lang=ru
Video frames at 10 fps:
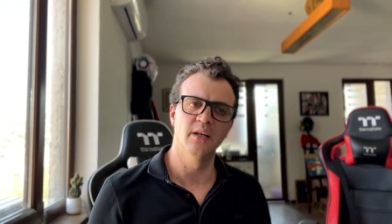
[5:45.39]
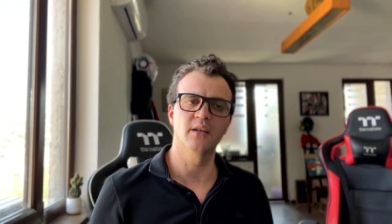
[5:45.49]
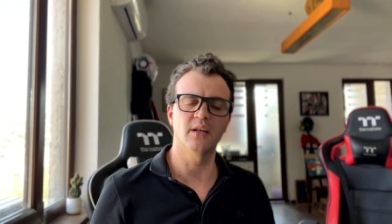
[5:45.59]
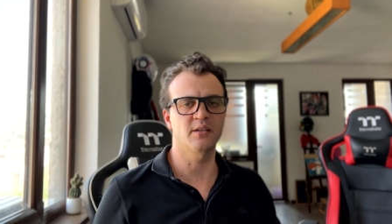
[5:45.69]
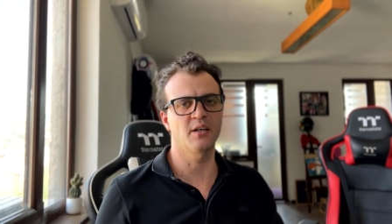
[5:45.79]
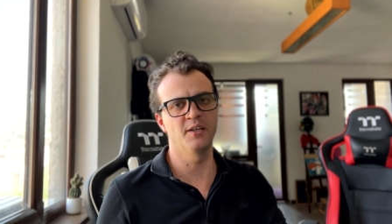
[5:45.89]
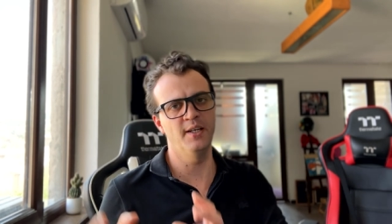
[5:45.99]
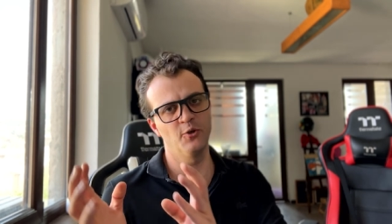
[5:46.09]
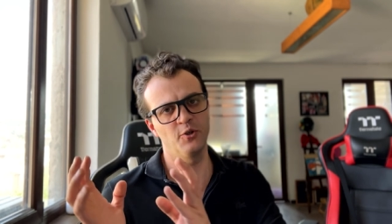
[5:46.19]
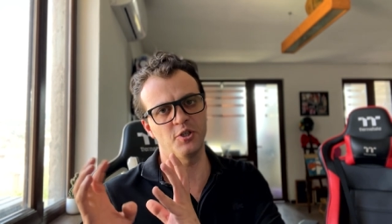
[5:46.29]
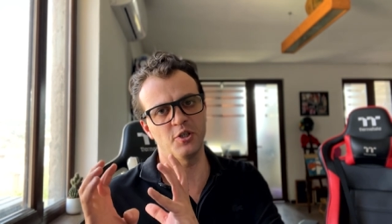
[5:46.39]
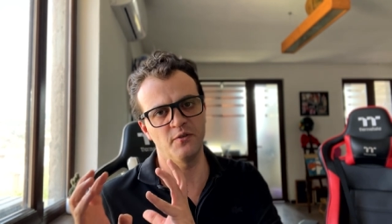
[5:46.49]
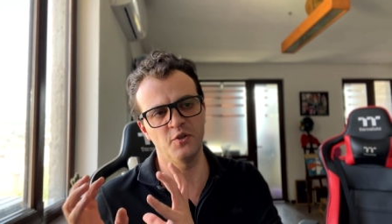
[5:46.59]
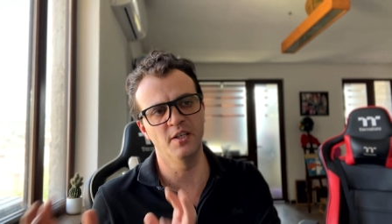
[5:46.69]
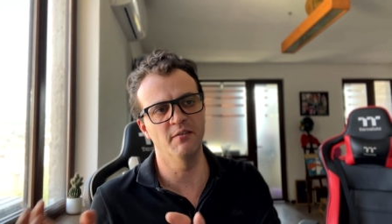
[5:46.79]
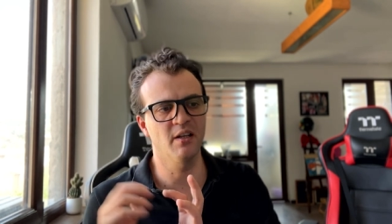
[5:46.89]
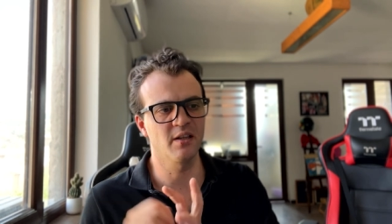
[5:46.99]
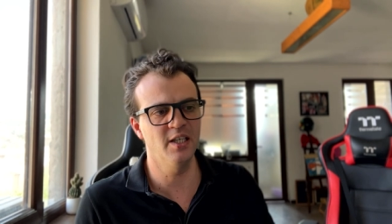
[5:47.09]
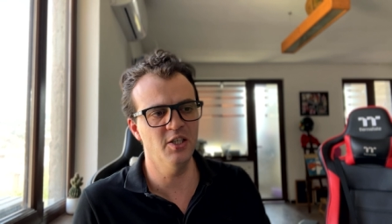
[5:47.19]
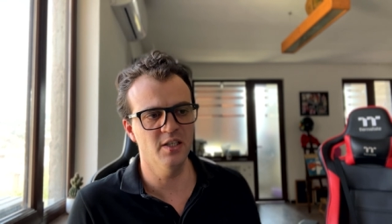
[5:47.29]
контролируешь все
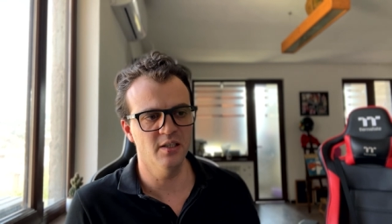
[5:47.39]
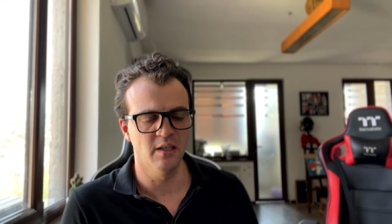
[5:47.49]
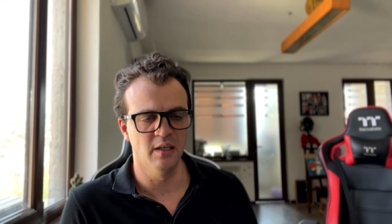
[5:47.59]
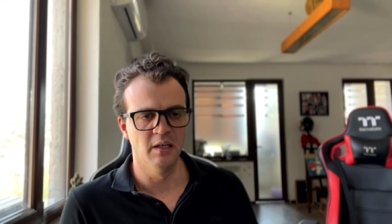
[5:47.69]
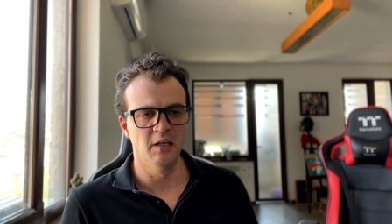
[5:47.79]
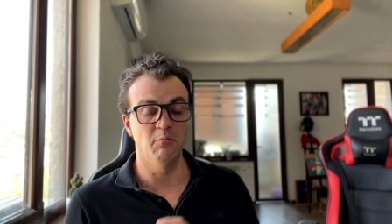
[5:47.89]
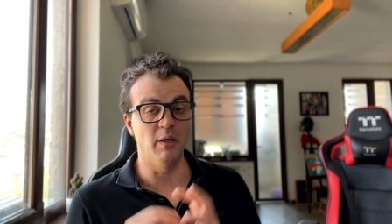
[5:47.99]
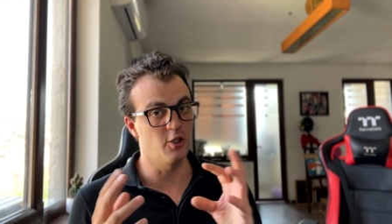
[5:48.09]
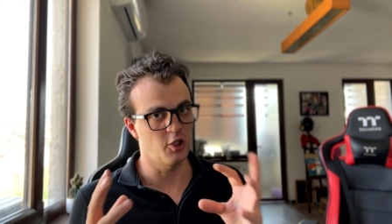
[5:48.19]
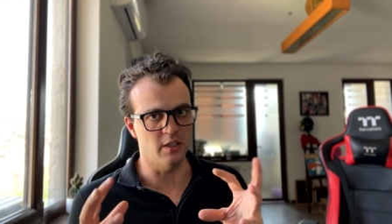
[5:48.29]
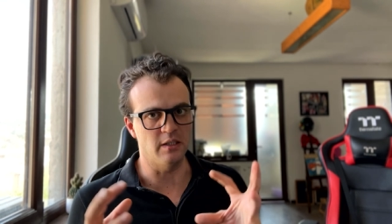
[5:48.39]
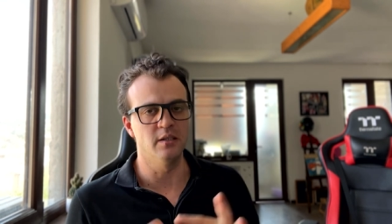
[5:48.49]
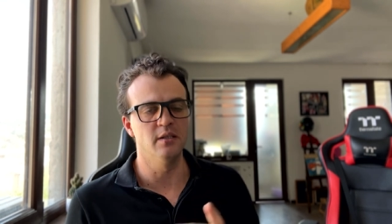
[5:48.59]
волнения большие